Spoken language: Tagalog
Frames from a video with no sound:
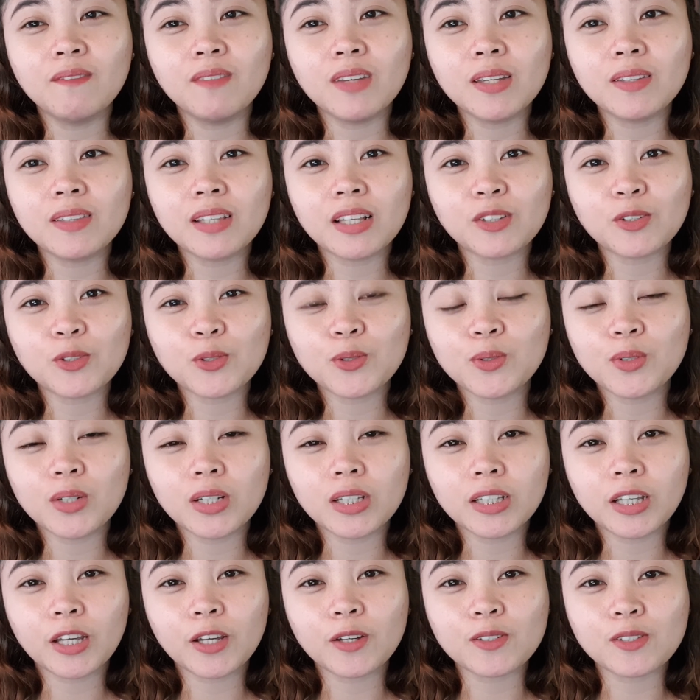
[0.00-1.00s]
Ngayon,
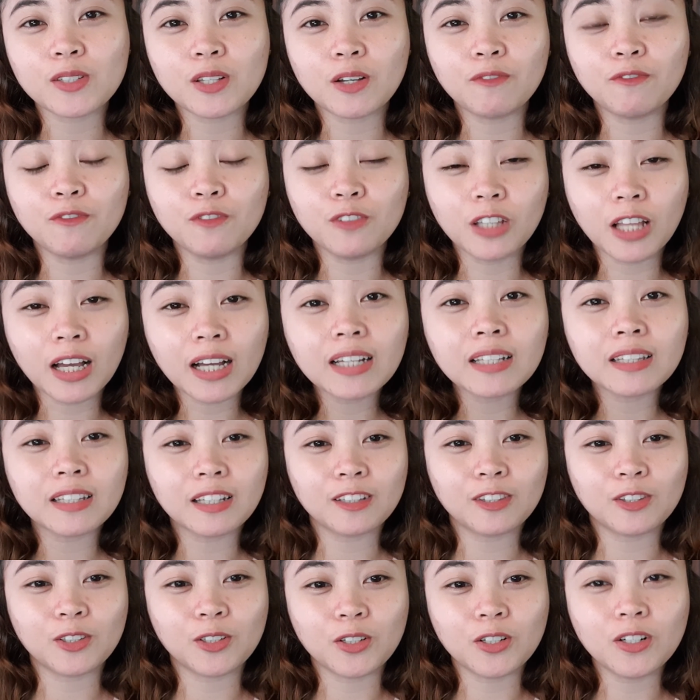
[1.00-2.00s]
natutunan kayo sa vlog
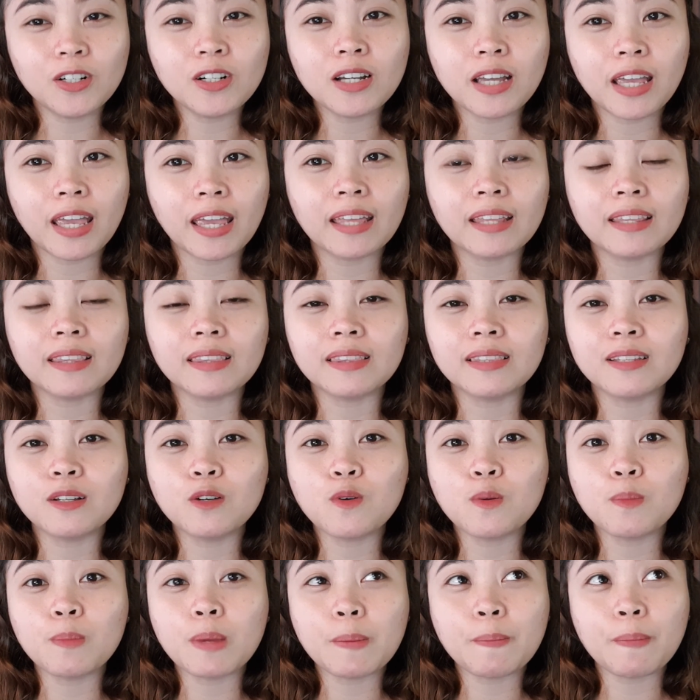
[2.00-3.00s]
na to, and
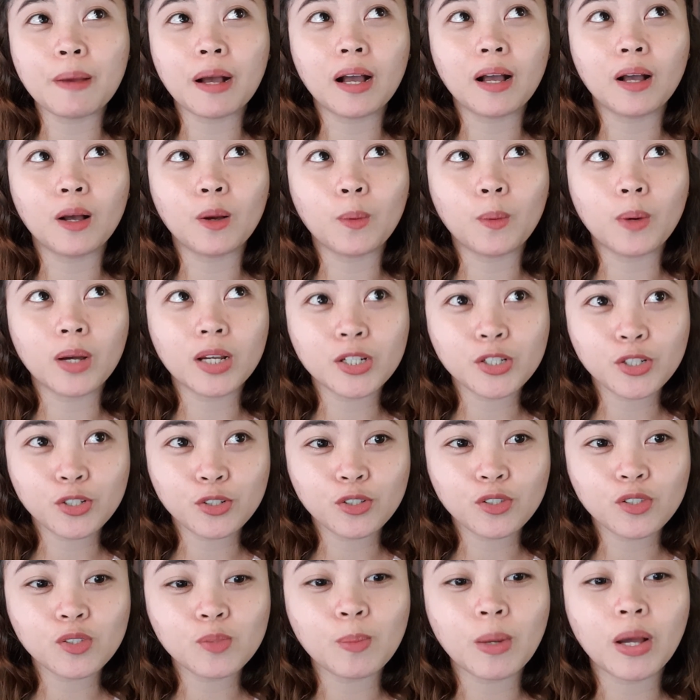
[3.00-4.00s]
kung may mga
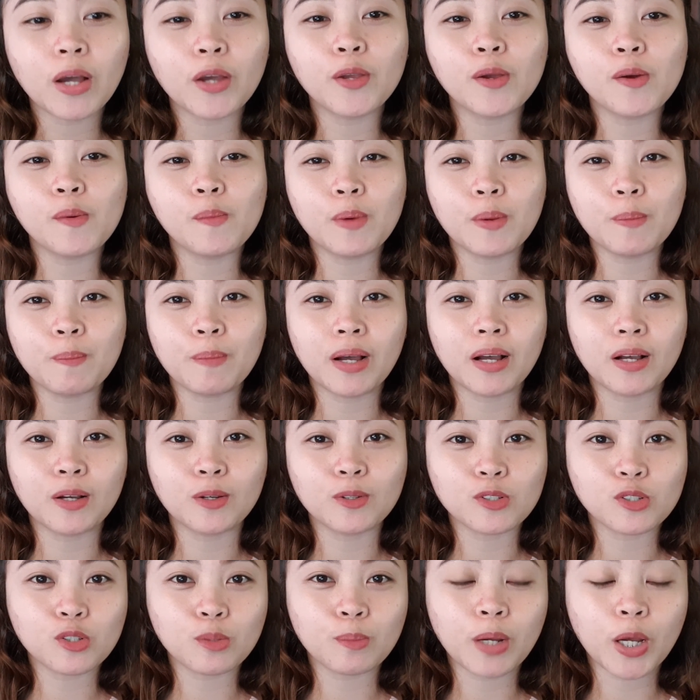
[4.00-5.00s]
questions pa kayo, may mga
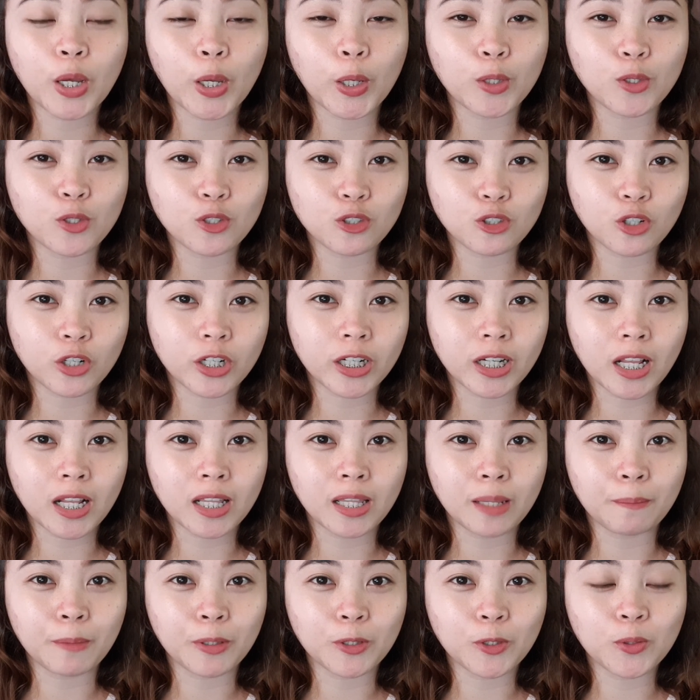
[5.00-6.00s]
gusto pa kayong
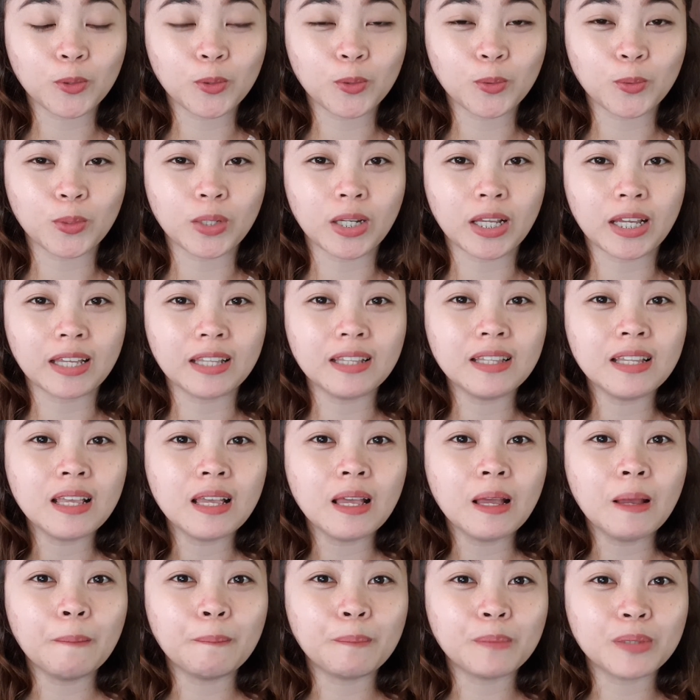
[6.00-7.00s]
tutorial na matutunan,
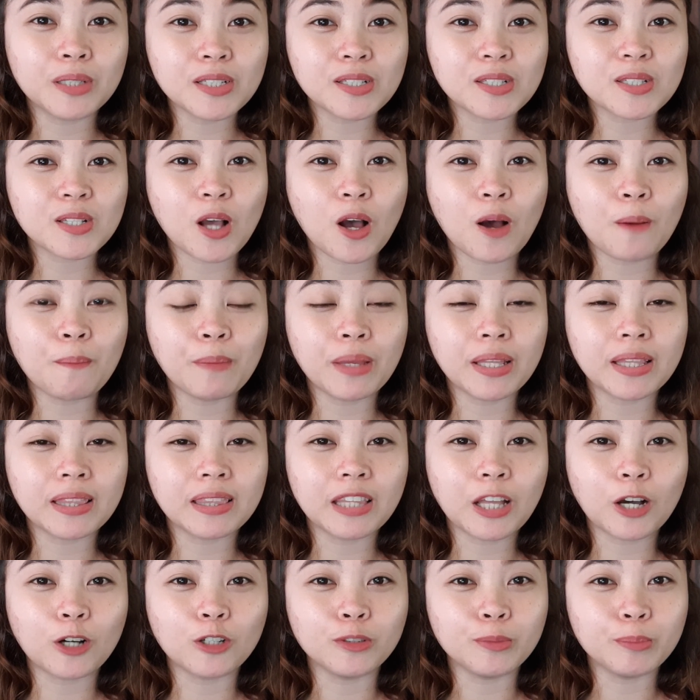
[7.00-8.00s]
please
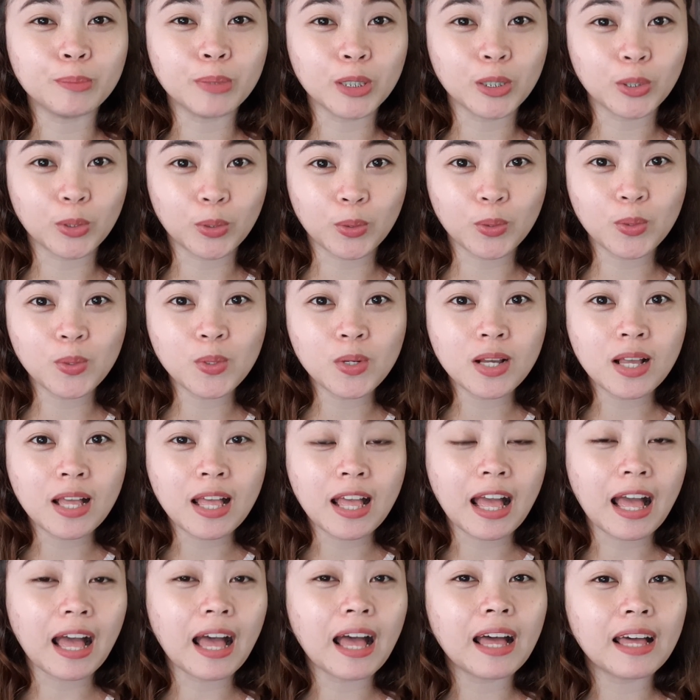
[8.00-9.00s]
comment down below.
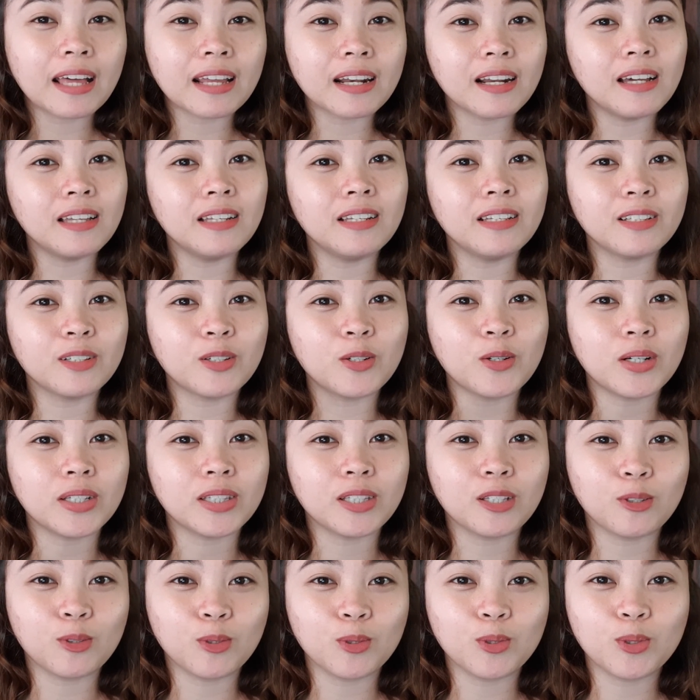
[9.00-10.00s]
Aaralin ko
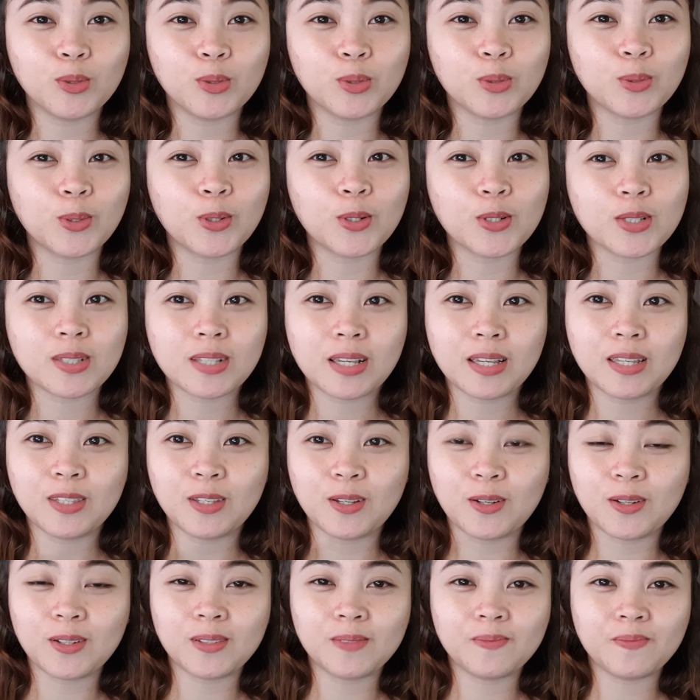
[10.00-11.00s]
at ituturo ko sa
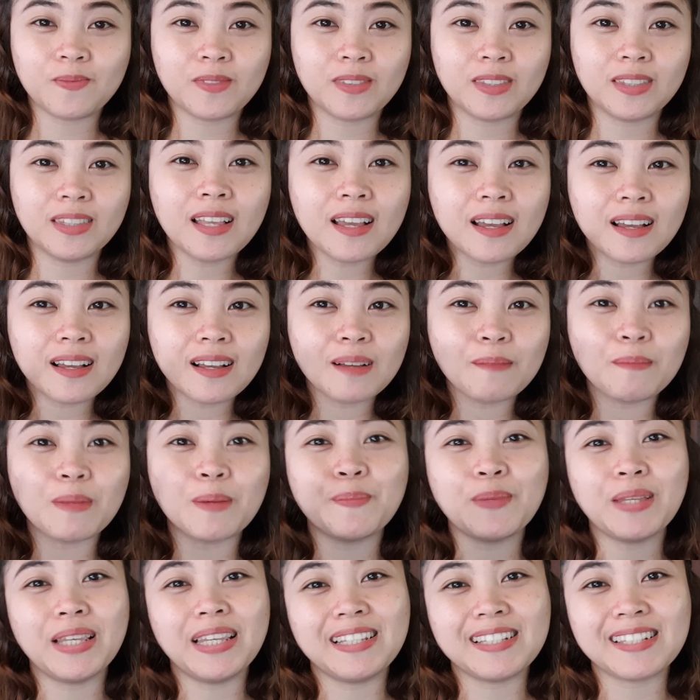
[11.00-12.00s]
inyo ng
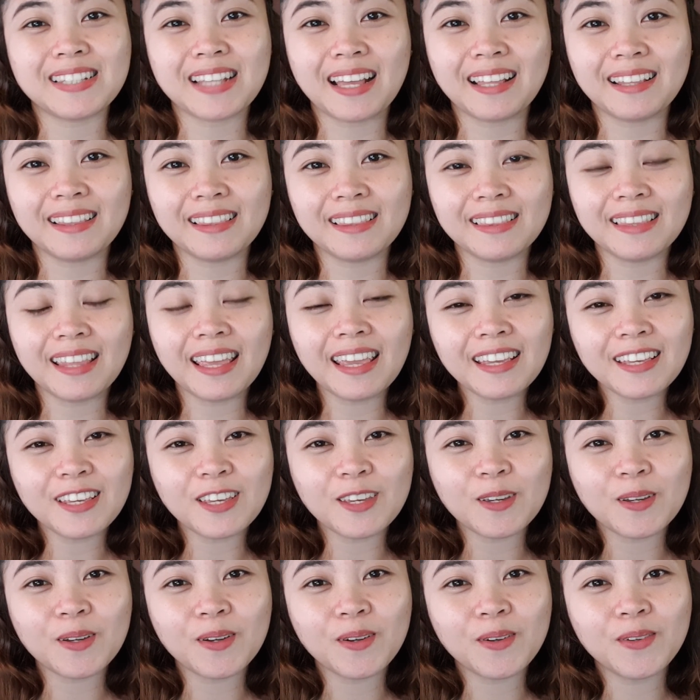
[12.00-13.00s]
mabilisan. Thank
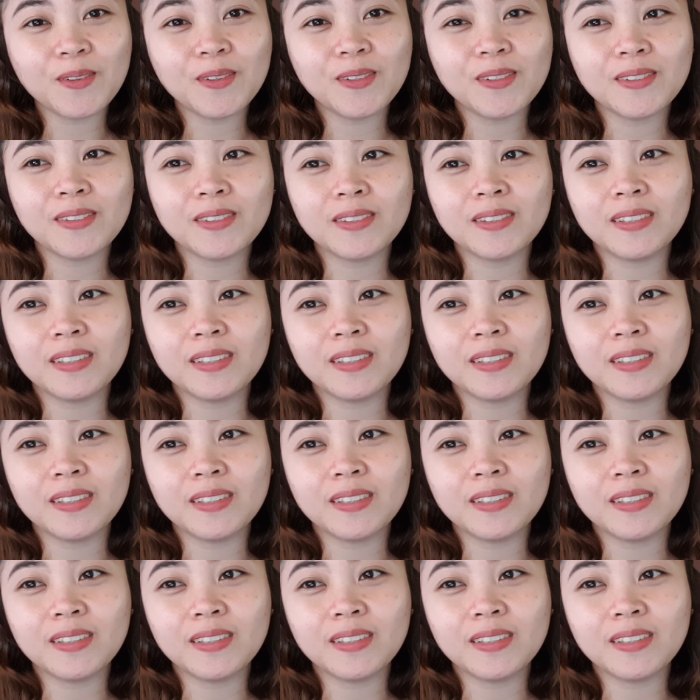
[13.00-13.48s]
you!